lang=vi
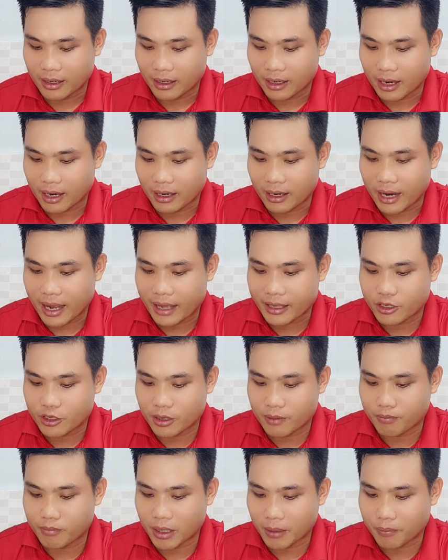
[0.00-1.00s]
là
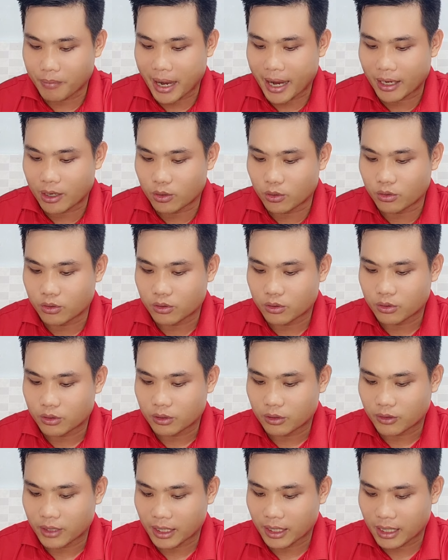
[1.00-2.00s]
livestream miệt mài luôn
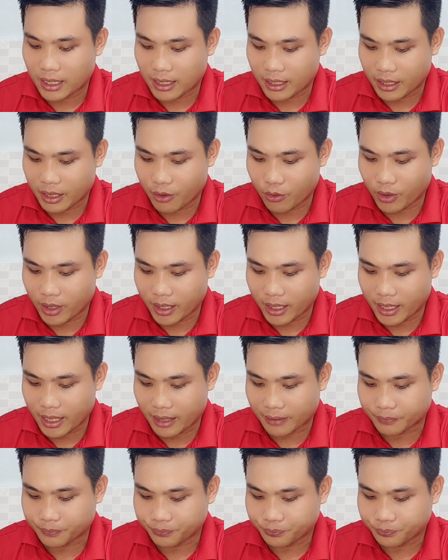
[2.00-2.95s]
rất là nhiều ha cả nhà